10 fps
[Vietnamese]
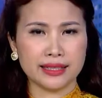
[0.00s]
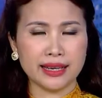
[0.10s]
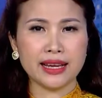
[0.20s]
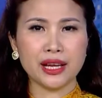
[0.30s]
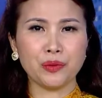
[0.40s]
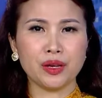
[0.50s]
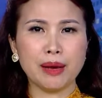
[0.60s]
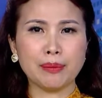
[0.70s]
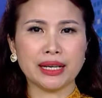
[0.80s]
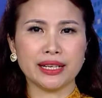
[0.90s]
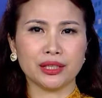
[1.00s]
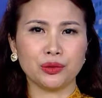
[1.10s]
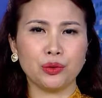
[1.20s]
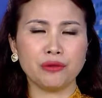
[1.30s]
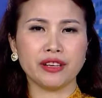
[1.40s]
Sáng nay, Ủy ban Mặt trận
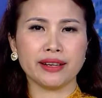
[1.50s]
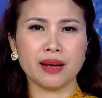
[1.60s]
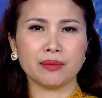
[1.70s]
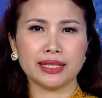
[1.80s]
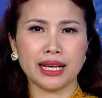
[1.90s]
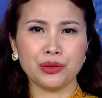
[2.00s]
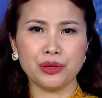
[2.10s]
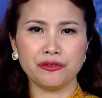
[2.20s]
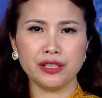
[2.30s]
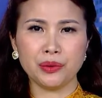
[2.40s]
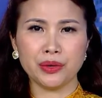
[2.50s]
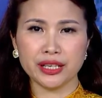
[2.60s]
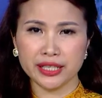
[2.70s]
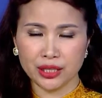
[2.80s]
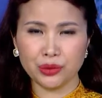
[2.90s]
Tổ quốc Việt Nam xã Duy Phước,
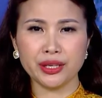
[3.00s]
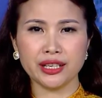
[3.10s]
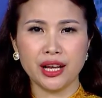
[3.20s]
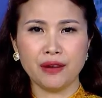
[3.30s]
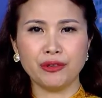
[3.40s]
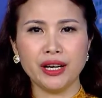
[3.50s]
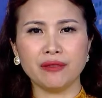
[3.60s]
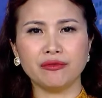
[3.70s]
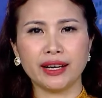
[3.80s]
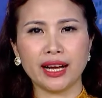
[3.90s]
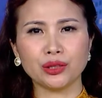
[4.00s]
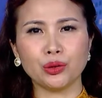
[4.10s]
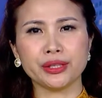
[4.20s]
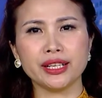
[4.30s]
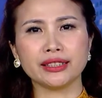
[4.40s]
huyện Duy Xuyên phối hợp với các
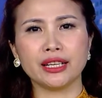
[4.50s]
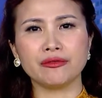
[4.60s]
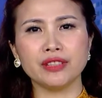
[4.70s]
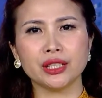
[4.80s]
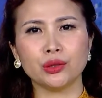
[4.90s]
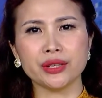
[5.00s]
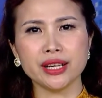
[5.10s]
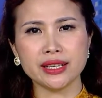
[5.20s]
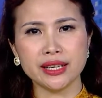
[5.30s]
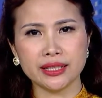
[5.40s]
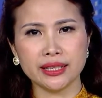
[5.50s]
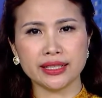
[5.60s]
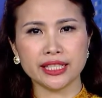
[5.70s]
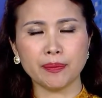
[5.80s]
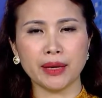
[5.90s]
tổ chức thành viên tổ chức chương
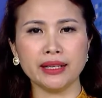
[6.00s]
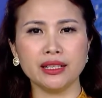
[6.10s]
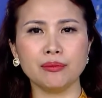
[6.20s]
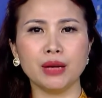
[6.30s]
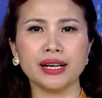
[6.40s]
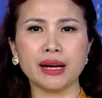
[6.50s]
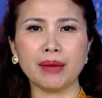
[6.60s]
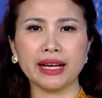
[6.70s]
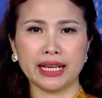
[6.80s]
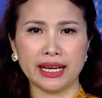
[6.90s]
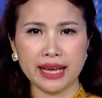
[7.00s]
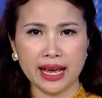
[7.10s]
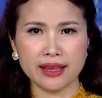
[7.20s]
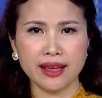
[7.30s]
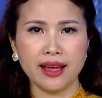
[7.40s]
trình Chắp cánh ước mơ năm hai nghìn không trăm
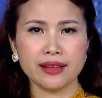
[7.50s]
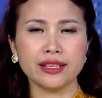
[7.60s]
hai mươi hai.